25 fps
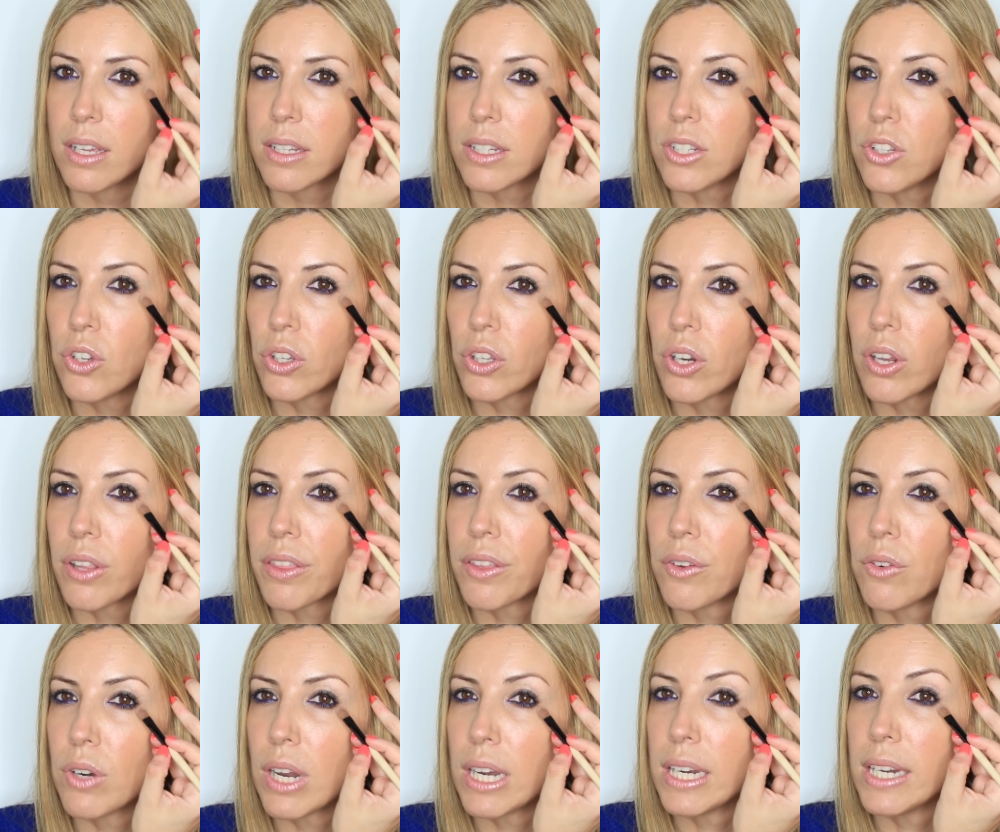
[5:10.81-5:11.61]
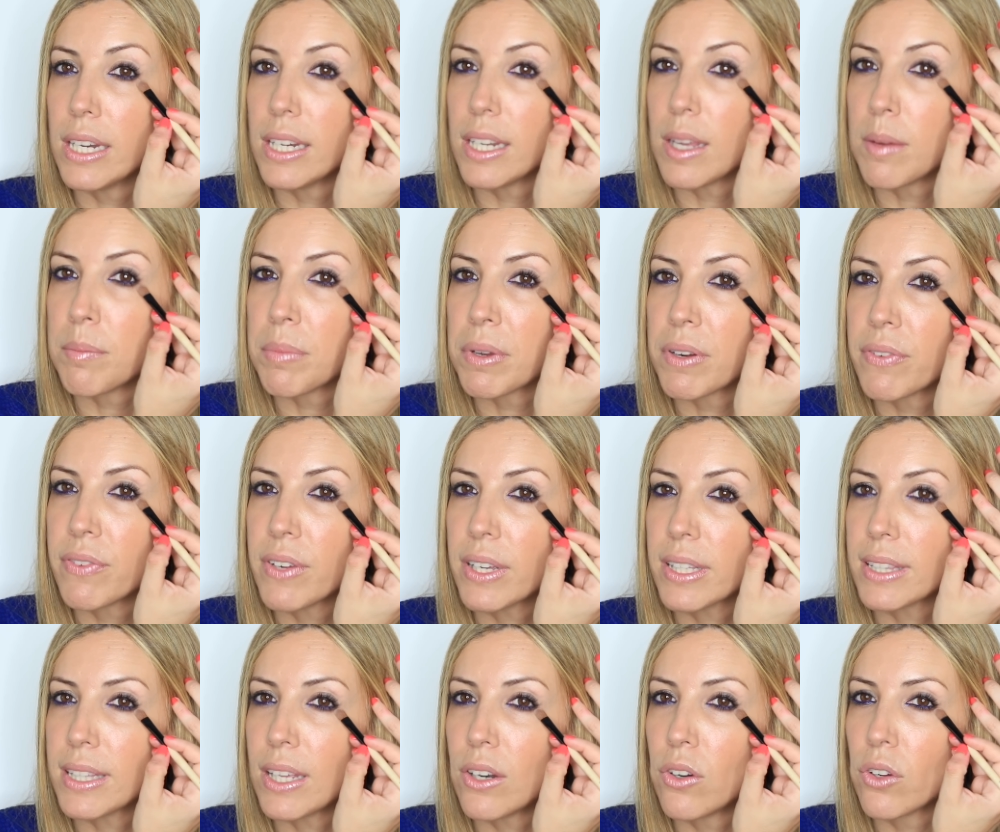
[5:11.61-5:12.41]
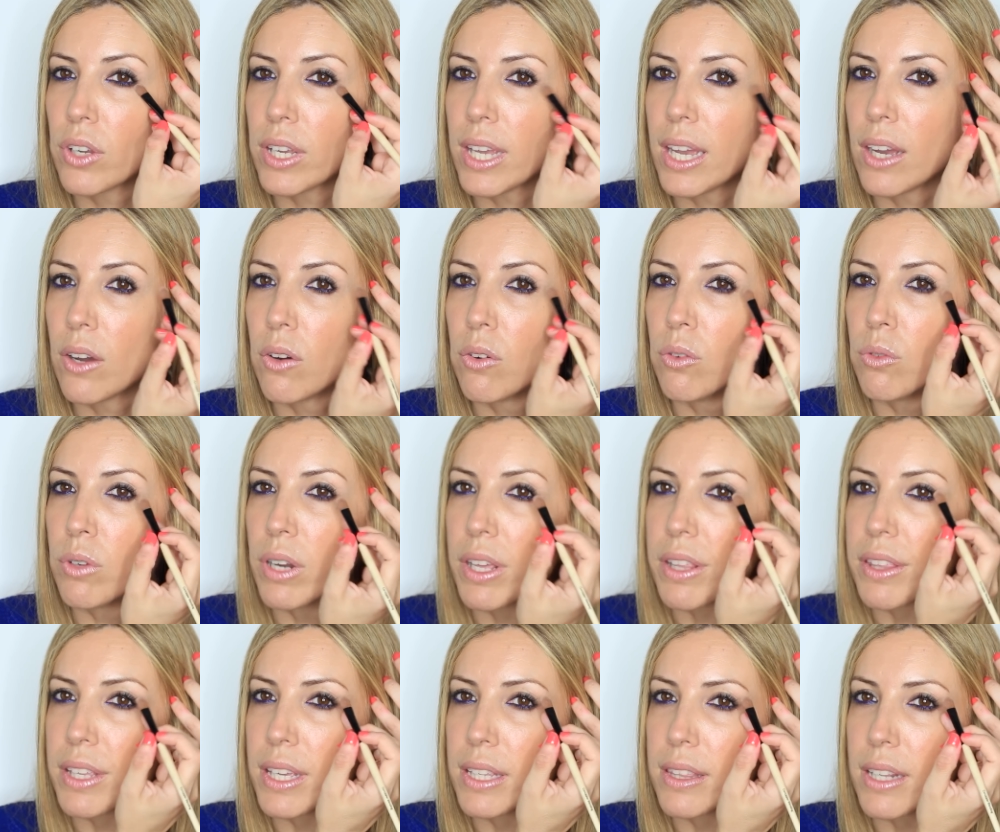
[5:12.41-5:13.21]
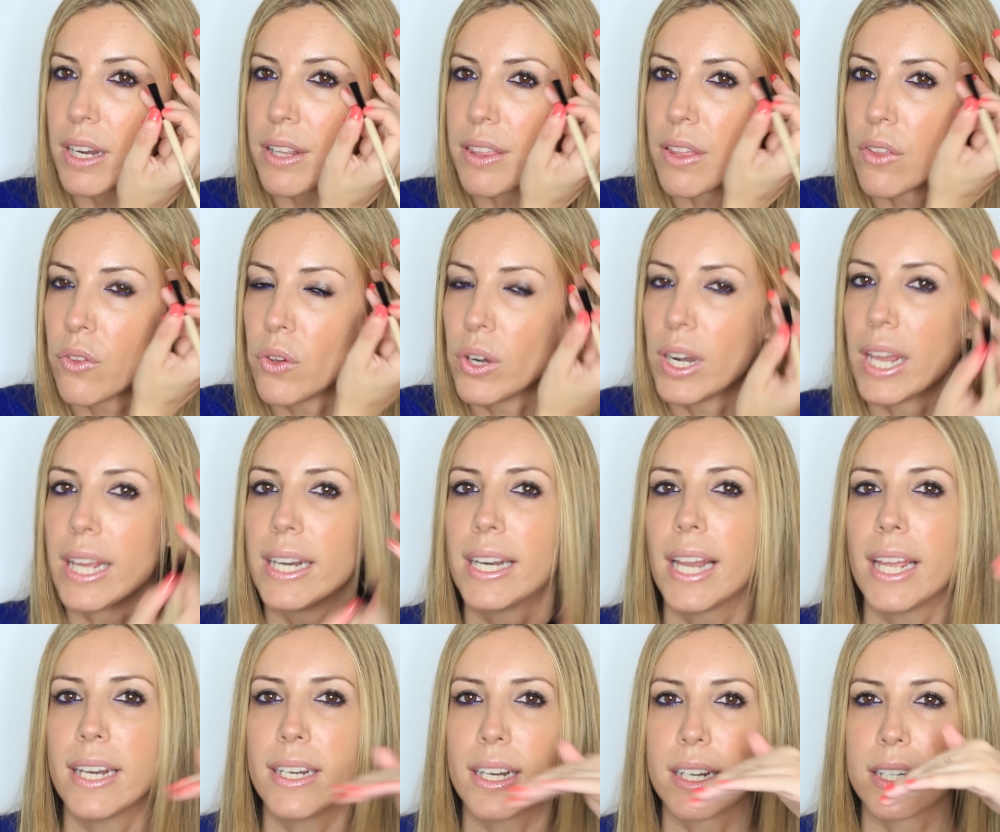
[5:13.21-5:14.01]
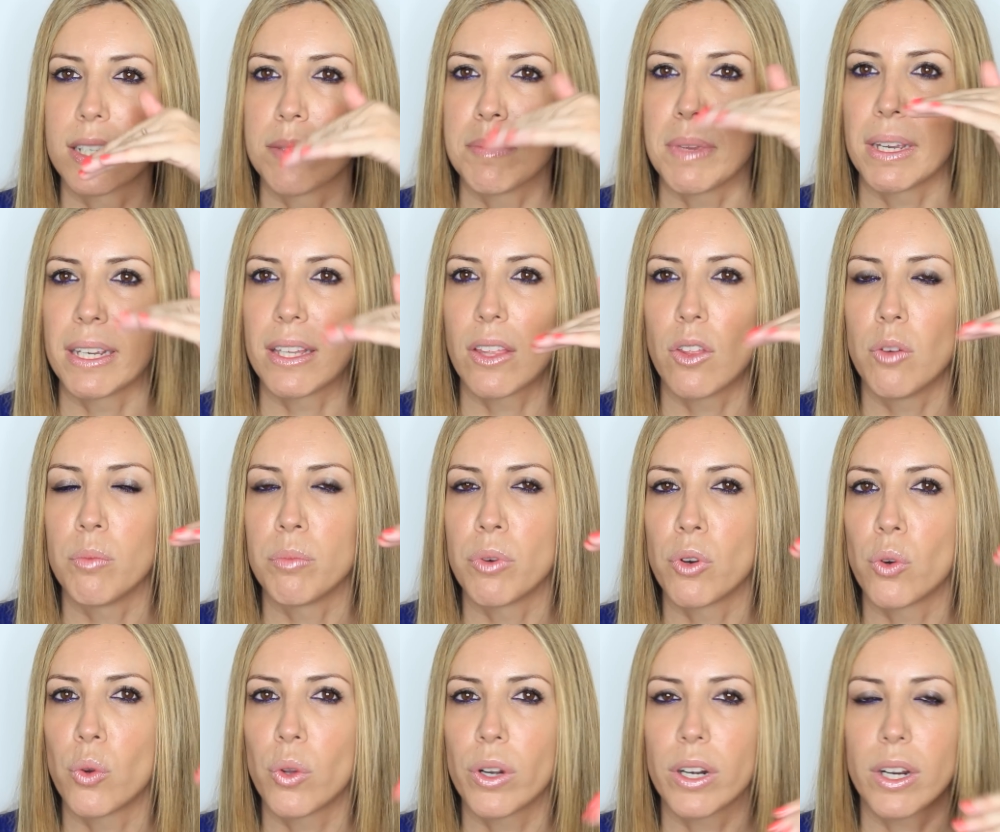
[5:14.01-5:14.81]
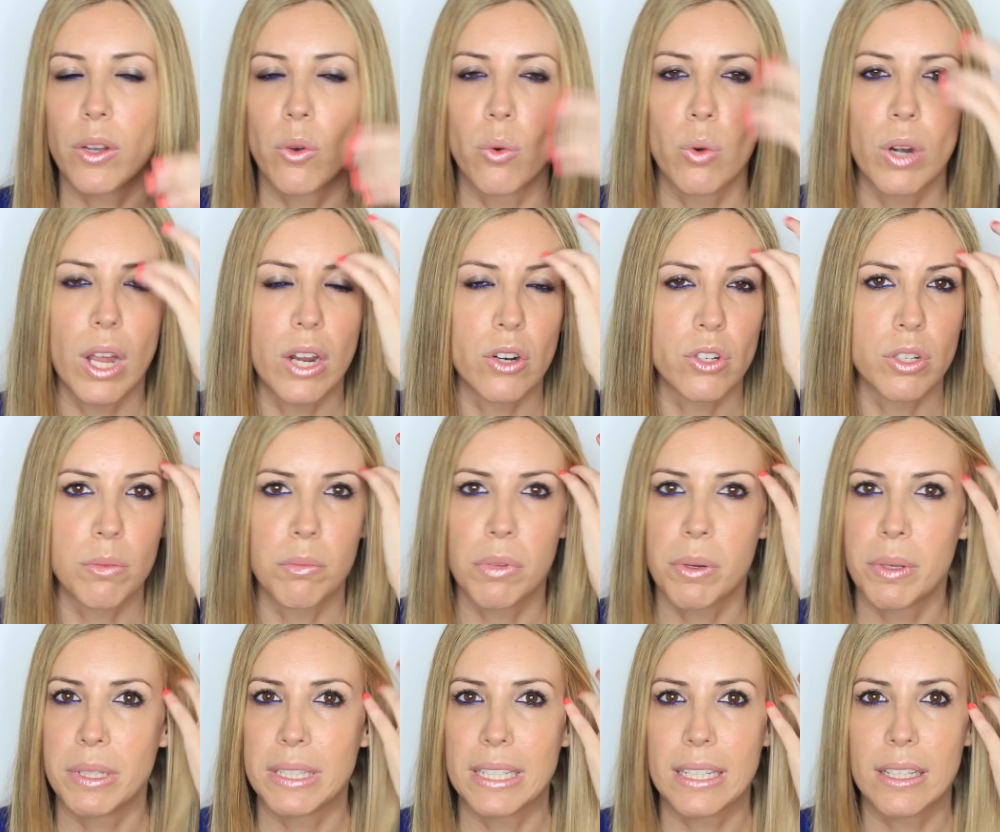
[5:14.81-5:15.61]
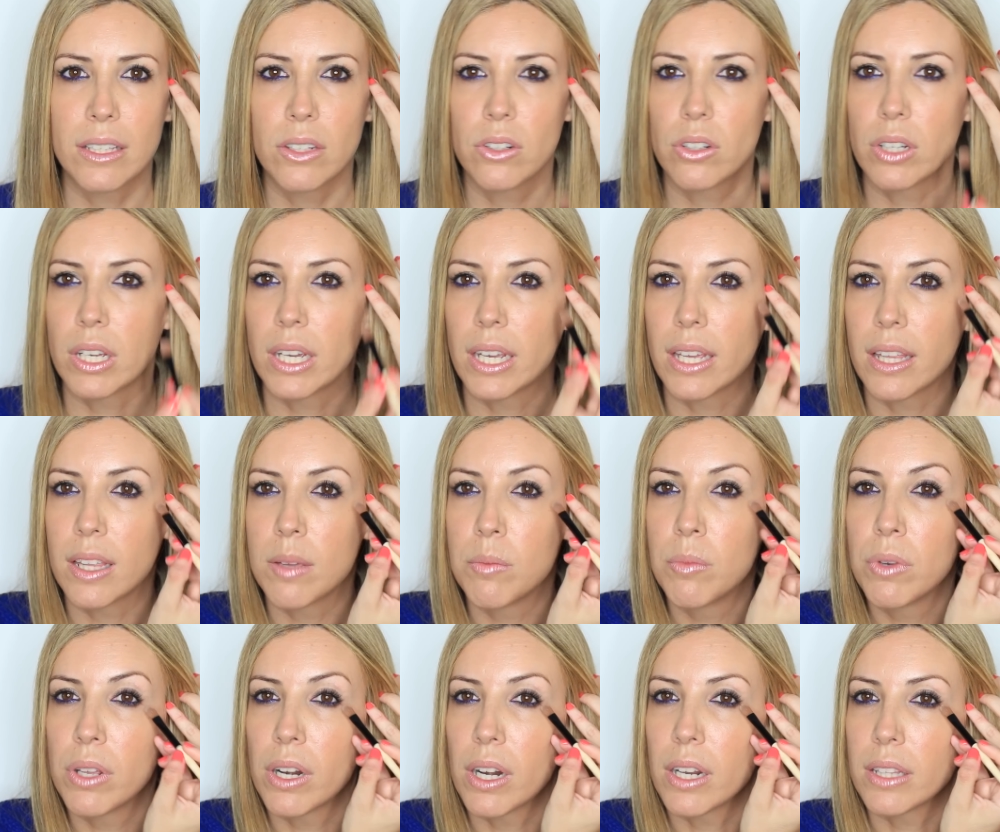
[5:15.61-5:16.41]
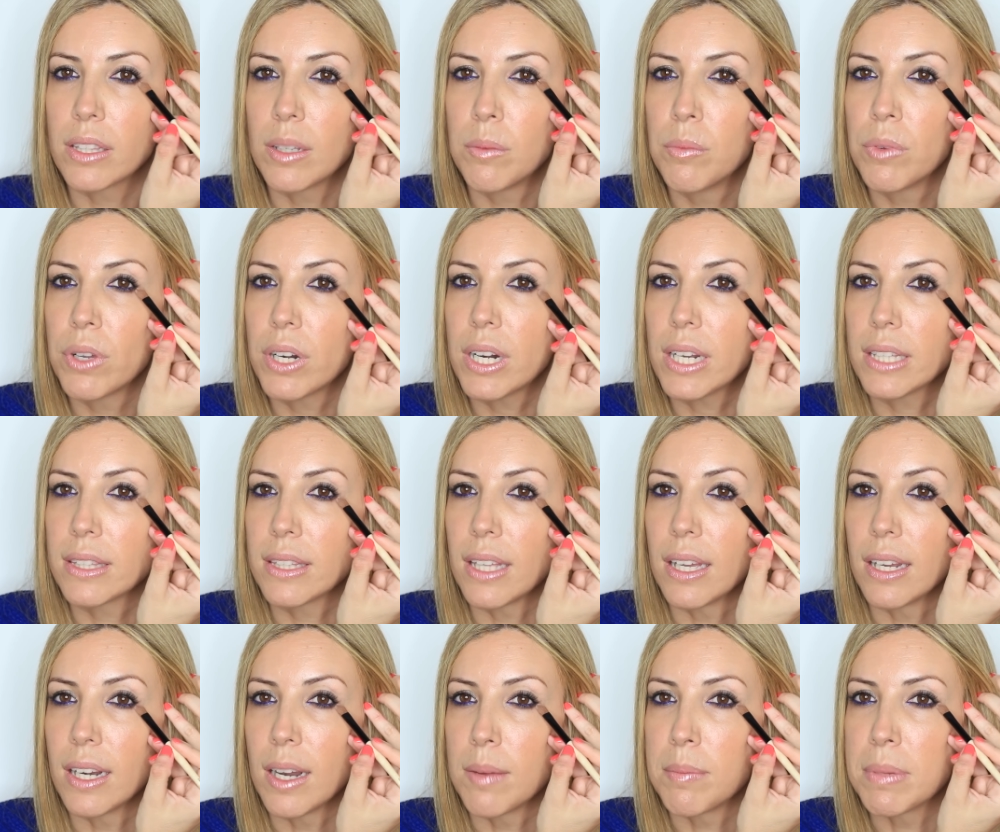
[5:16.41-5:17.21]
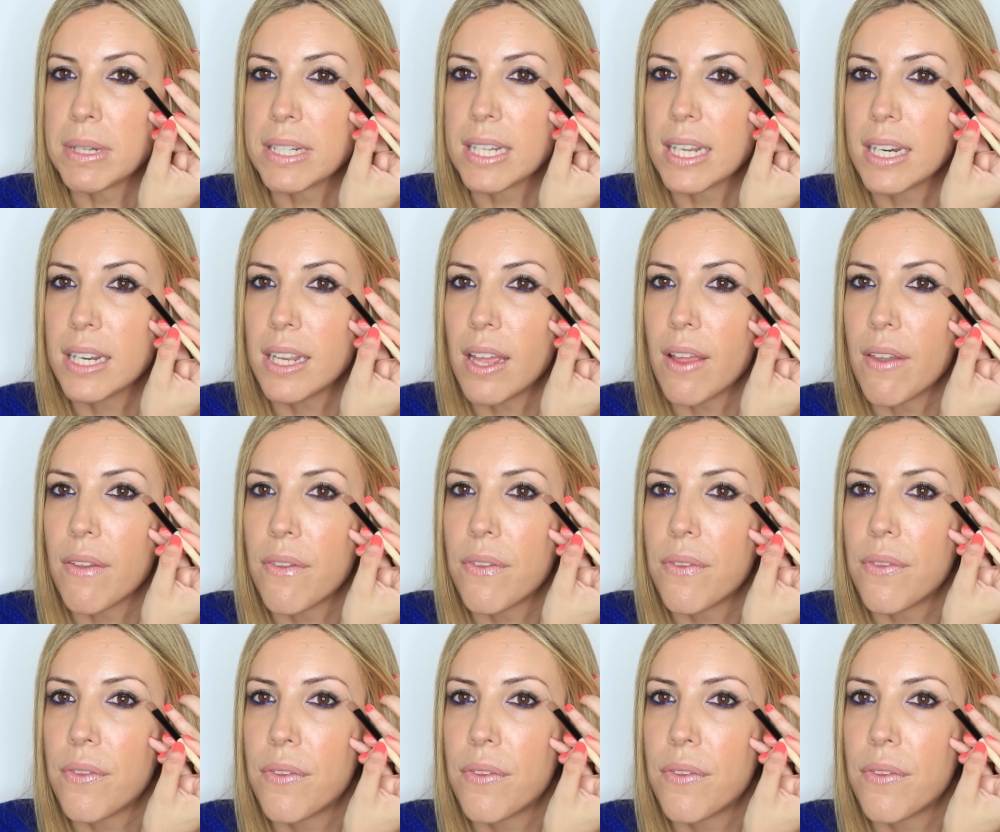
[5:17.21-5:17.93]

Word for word: si yo quiero hacer una línea perfecta, lo que hago, una vez que he trazado el eyeliner, si me ha quedado un poco irregular o simplemente quiero que quede muy recta, muy recta, la pasaría